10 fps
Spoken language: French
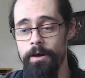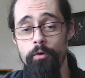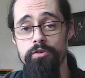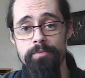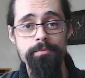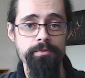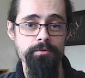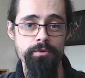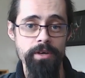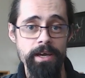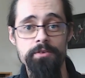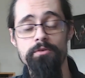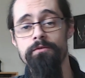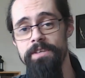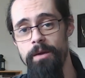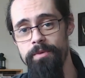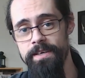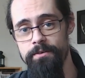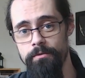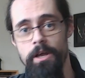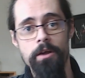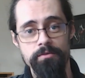roadmap de création de votre application.